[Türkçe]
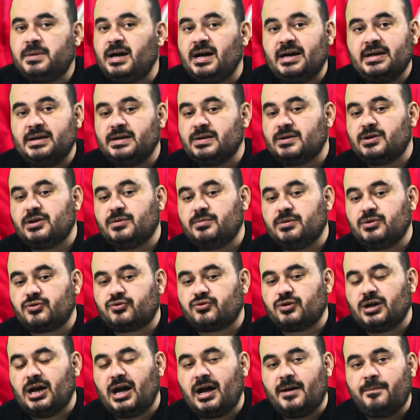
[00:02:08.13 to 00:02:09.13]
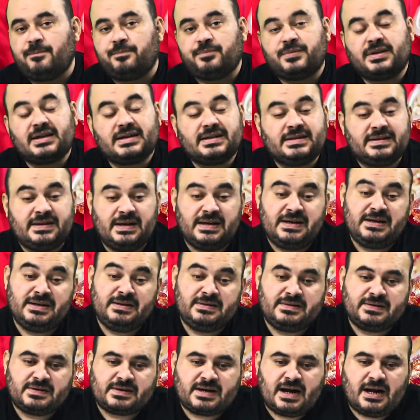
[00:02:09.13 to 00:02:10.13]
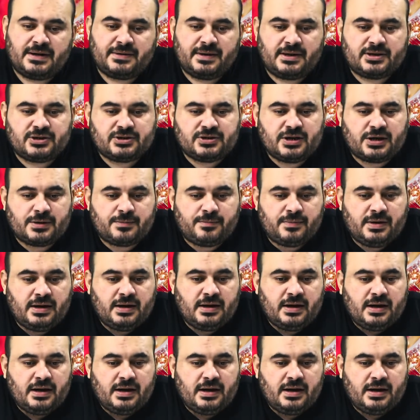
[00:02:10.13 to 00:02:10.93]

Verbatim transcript: hayırlı bir rüya değildir kardeşlerim.